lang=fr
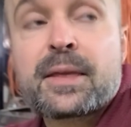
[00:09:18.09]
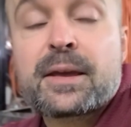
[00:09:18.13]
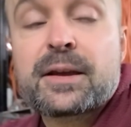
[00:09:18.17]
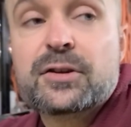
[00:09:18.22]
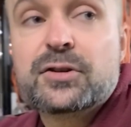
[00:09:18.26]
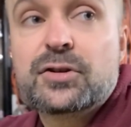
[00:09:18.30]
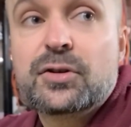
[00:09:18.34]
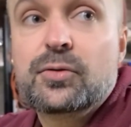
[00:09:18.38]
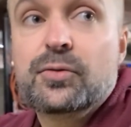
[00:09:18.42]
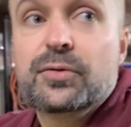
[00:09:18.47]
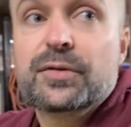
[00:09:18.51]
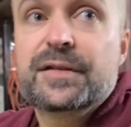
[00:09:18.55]
Et
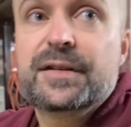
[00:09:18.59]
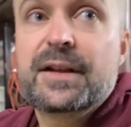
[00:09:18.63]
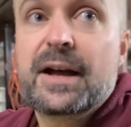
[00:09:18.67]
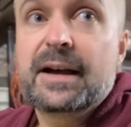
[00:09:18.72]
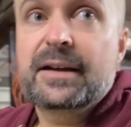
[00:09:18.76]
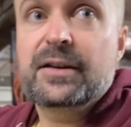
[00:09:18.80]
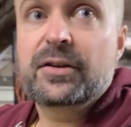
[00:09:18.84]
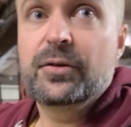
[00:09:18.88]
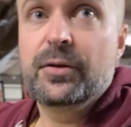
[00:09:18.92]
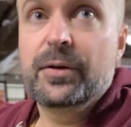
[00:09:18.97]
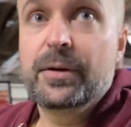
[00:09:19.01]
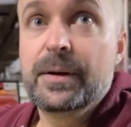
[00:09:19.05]
je
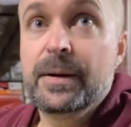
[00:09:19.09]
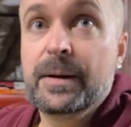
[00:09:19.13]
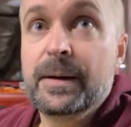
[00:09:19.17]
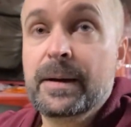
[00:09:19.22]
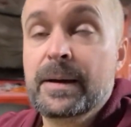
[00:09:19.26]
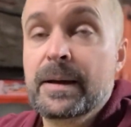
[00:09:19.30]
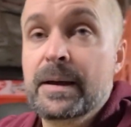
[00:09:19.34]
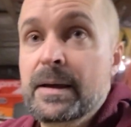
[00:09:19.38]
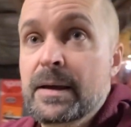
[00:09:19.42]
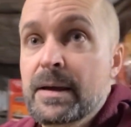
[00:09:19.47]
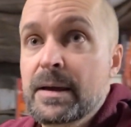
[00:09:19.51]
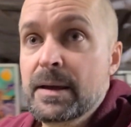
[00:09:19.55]
considère que
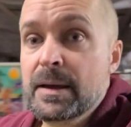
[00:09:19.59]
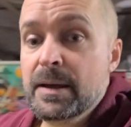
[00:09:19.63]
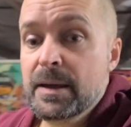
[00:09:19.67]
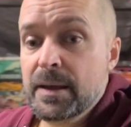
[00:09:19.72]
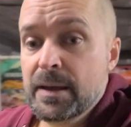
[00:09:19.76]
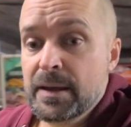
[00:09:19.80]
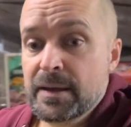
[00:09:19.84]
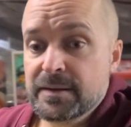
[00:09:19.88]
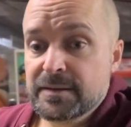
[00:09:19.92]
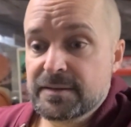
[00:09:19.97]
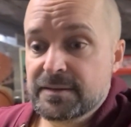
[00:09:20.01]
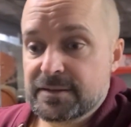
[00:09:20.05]

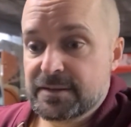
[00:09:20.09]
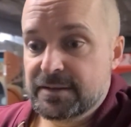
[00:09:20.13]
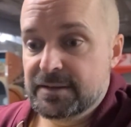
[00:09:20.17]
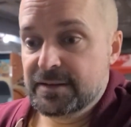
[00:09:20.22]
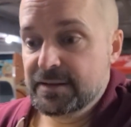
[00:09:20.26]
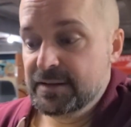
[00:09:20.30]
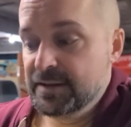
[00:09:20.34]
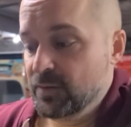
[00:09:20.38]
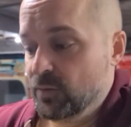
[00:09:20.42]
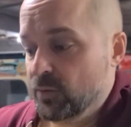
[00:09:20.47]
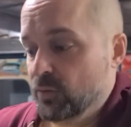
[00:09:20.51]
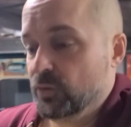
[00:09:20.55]

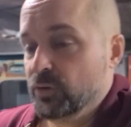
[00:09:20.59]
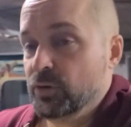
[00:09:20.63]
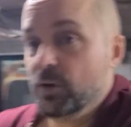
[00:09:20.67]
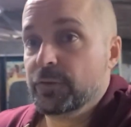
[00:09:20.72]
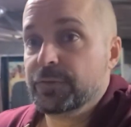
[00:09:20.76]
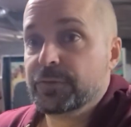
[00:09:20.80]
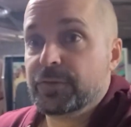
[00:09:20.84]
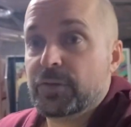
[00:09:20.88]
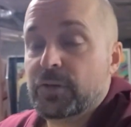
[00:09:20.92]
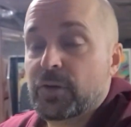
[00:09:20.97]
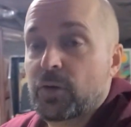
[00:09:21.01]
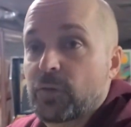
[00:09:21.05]
si on
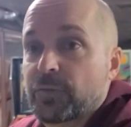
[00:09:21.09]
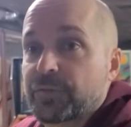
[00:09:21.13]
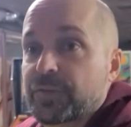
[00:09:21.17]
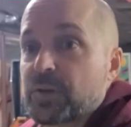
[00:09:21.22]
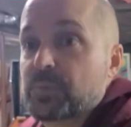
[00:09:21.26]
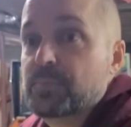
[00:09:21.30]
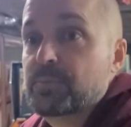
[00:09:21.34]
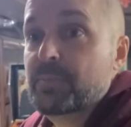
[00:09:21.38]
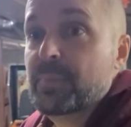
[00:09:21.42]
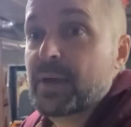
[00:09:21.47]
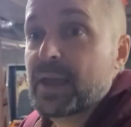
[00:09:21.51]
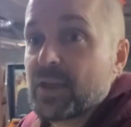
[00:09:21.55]
offre, on fait
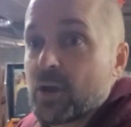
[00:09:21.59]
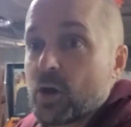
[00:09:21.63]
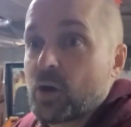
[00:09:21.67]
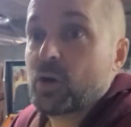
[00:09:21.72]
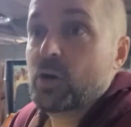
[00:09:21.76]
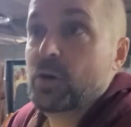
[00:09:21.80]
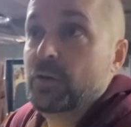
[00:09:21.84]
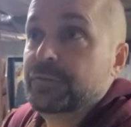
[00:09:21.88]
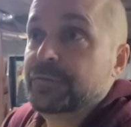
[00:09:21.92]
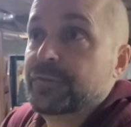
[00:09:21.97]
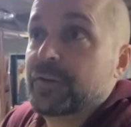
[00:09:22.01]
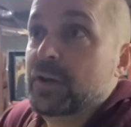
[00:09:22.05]
une
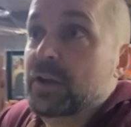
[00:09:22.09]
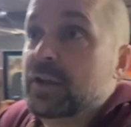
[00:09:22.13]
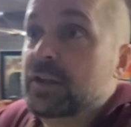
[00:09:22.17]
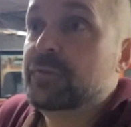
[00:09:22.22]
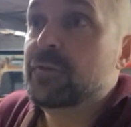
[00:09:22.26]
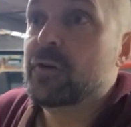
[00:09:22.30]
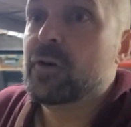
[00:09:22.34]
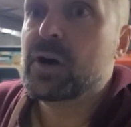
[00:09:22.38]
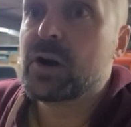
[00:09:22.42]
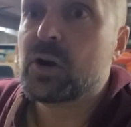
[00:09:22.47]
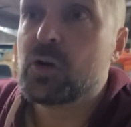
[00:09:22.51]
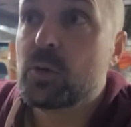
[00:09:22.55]
meilleure offre, il
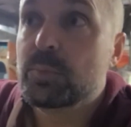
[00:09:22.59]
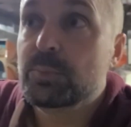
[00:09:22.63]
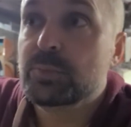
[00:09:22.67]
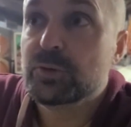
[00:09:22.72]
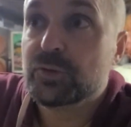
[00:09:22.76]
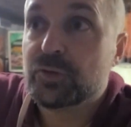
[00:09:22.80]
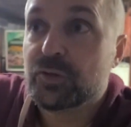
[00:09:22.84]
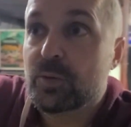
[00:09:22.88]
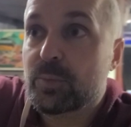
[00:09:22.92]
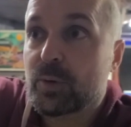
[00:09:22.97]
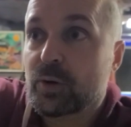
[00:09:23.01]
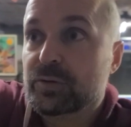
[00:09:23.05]
va y avoir encore
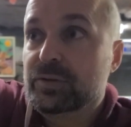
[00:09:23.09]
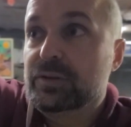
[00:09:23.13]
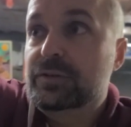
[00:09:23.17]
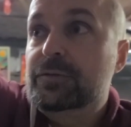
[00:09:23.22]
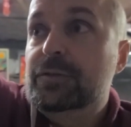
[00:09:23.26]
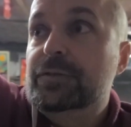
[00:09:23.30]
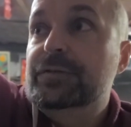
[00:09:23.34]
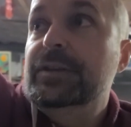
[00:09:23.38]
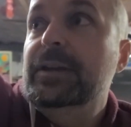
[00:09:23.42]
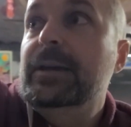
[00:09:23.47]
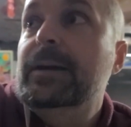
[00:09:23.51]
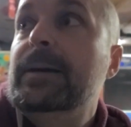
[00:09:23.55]
plus de monde qui
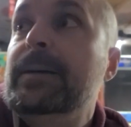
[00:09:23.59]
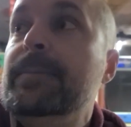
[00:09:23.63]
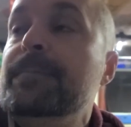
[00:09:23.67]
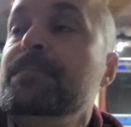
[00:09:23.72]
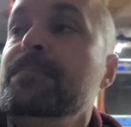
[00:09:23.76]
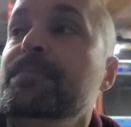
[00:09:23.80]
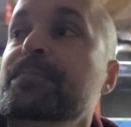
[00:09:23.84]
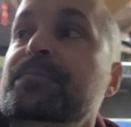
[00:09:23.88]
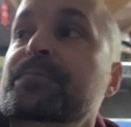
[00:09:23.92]
va venir.